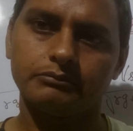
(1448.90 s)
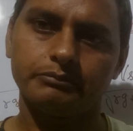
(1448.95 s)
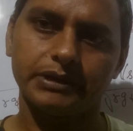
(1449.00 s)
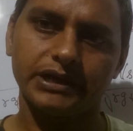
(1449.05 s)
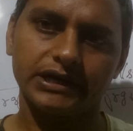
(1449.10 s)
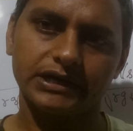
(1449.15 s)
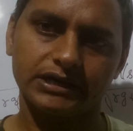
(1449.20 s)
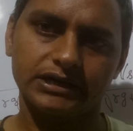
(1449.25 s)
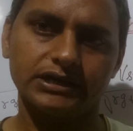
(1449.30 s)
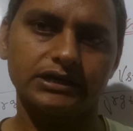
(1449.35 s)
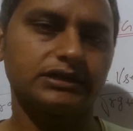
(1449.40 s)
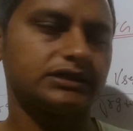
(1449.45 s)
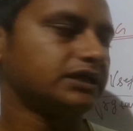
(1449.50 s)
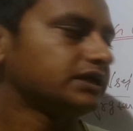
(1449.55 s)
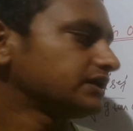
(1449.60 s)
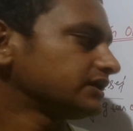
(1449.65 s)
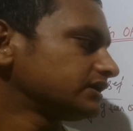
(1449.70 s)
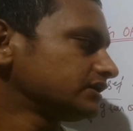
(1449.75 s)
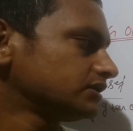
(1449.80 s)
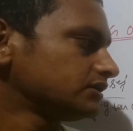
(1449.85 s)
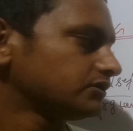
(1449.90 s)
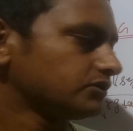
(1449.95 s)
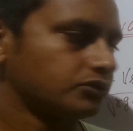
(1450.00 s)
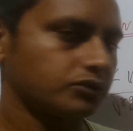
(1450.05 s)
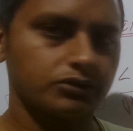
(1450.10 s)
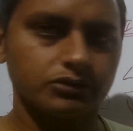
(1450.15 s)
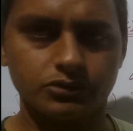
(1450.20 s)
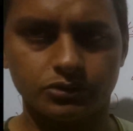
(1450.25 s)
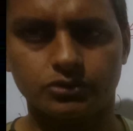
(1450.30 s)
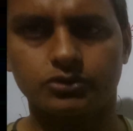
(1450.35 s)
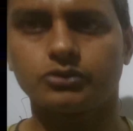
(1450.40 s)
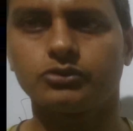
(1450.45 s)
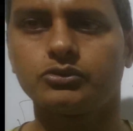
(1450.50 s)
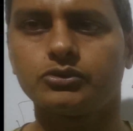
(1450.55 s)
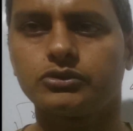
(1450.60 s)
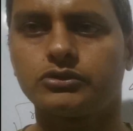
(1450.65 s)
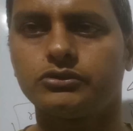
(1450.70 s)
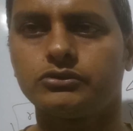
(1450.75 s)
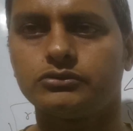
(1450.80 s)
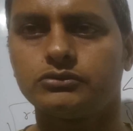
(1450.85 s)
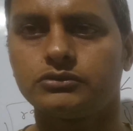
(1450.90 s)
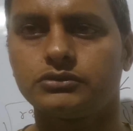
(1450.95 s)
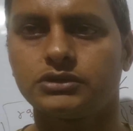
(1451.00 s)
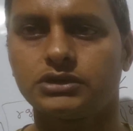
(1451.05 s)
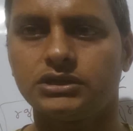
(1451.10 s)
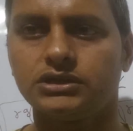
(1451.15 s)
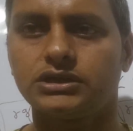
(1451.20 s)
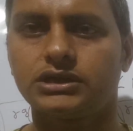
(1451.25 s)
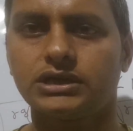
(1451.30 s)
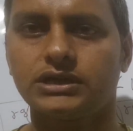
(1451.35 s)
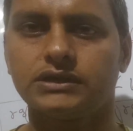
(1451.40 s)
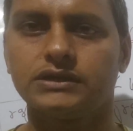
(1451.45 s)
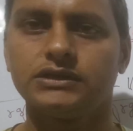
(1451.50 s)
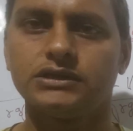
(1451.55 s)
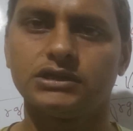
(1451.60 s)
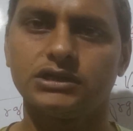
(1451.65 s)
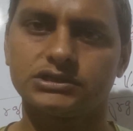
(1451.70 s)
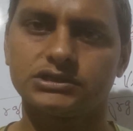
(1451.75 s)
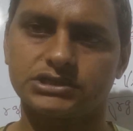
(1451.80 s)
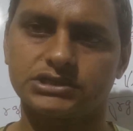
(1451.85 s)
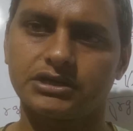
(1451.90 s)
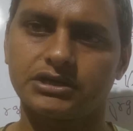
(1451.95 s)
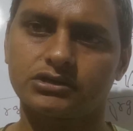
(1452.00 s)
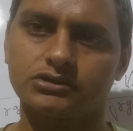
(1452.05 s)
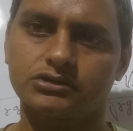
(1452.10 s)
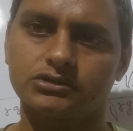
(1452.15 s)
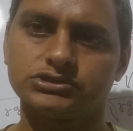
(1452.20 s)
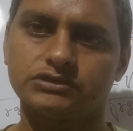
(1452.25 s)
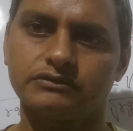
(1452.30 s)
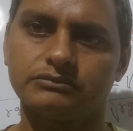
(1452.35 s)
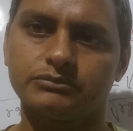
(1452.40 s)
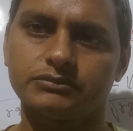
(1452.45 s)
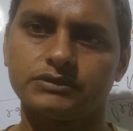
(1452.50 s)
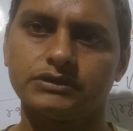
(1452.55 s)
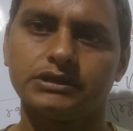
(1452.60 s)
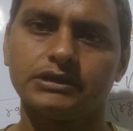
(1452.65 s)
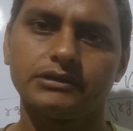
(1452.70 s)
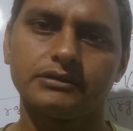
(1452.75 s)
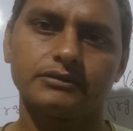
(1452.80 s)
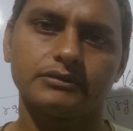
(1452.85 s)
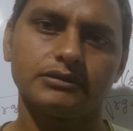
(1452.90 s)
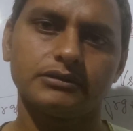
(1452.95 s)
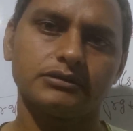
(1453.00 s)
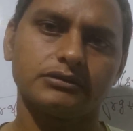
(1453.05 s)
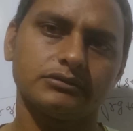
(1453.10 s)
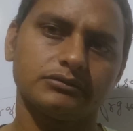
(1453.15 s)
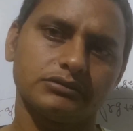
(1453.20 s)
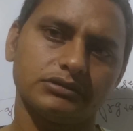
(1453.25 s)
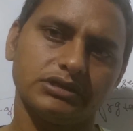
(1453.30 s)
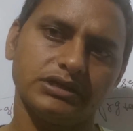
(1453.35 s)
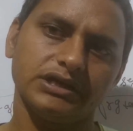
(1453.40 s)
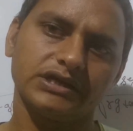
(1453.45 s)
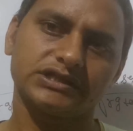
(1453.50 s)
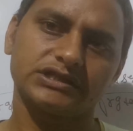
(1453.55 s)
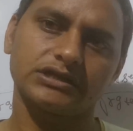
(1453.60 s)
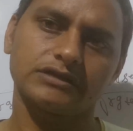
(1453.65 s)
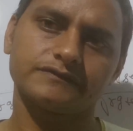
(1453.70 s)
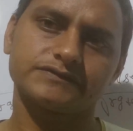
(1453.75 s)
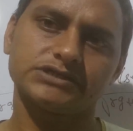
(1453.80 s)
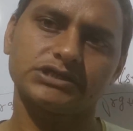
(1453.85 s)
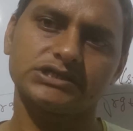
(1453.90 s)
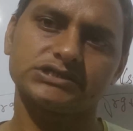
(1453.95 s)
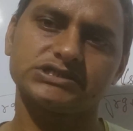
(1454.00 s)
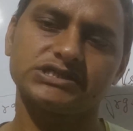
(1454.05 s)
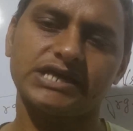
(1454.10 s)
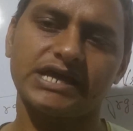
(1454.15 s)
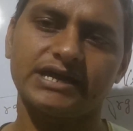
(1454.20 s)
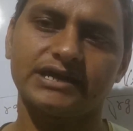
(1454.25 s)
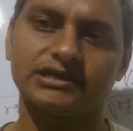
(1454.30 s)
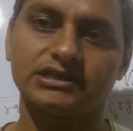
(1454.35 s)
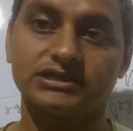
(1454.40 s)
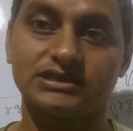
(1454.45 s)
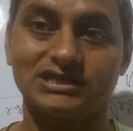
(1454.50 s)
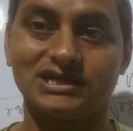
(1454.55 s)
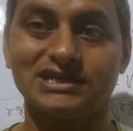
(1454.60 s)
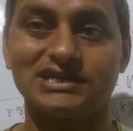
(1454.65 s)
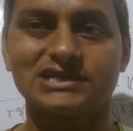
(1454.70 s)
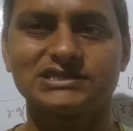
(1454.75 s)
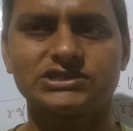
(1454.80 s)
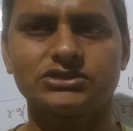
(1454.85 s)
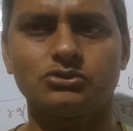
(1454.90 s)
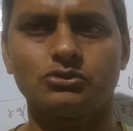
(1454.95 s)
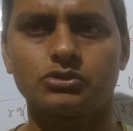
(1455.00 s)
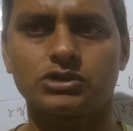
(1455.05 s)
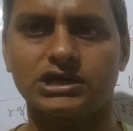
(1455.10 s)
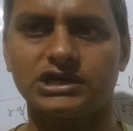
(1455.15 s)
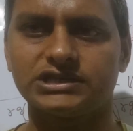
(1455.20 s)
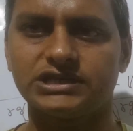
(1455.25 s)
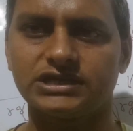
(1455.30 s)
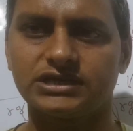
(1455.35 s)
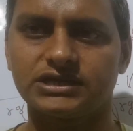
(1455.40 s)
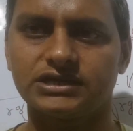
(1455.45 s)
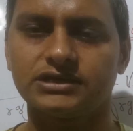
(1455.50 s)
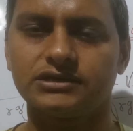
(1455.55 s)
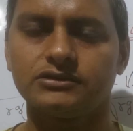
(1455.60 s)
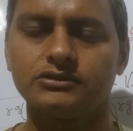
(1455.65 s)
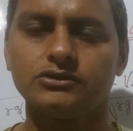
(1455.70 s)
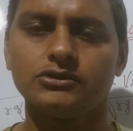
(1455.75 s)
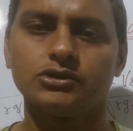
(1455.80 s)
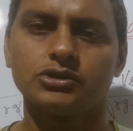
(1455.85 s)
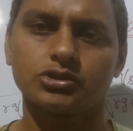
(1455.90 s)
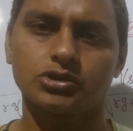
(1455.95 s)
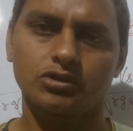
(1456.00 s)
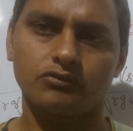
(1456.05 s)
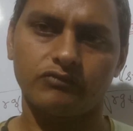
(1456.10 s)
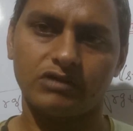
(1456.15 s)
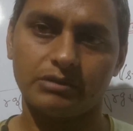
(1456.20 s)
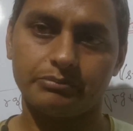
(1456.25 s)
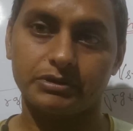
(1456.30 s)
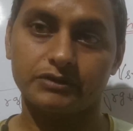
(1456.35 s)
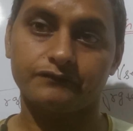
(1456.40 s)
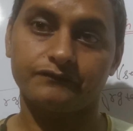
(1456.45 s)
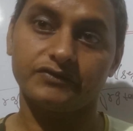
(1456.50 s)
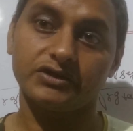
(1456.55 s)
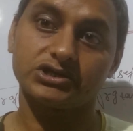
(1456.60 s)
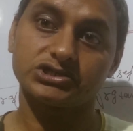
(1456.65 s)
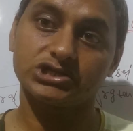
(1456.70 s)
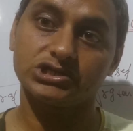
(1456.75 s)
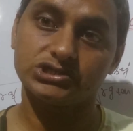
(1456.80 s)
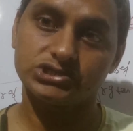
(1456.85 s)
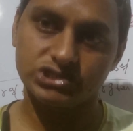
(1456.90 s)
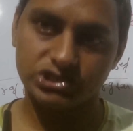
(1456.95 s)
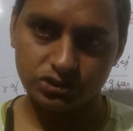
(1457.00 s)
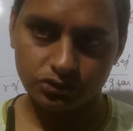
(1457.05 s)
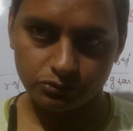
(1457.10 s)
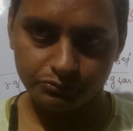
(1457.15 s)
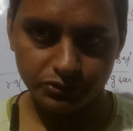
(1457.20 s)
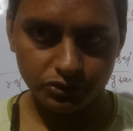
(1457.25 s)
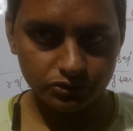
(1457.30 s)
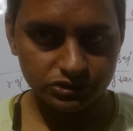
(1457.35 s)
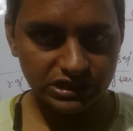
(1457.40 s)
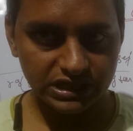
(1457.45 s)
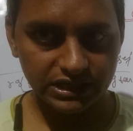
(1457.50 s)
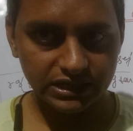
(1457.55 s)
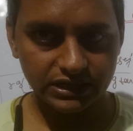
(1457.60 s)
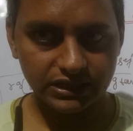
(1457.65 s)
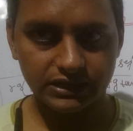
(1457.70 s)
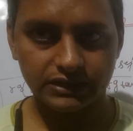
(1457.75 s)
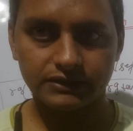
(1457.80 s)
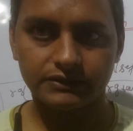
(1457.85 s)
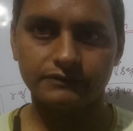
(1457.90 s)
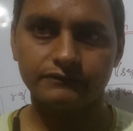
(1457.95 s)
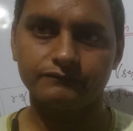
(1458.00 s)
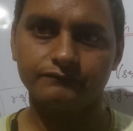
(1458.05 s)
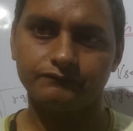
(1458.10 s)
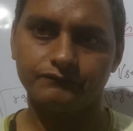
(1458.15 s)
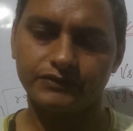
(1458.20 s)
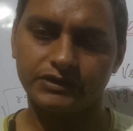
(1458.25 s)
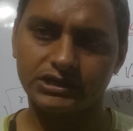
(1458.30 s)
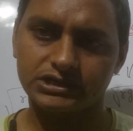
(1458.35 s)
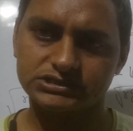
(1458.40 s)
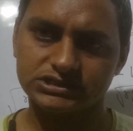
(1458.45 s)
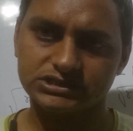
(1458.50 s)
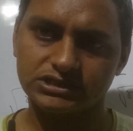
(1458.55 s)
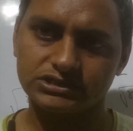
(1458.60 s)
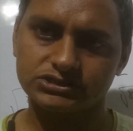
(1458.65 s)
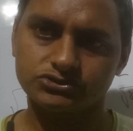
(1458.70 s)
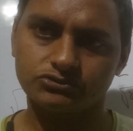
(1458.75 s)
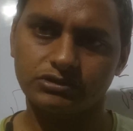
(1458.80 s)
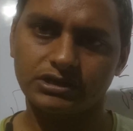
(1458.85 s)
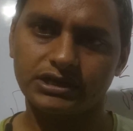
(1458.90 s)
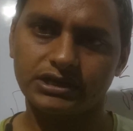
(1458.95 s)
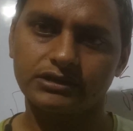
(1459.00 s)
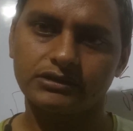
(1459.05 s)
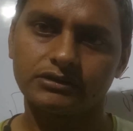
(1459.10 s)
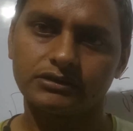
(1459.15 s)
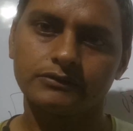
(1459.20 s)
बैंकिंग देंगे रोड को ठीक है सड़क को जब हम एक तरफ से किसी एंगल थीटा से उठा देंगे तो वहाँ पर फ्रिक्शन जीरो भी हो जाएगा फ्रिक्शन जो है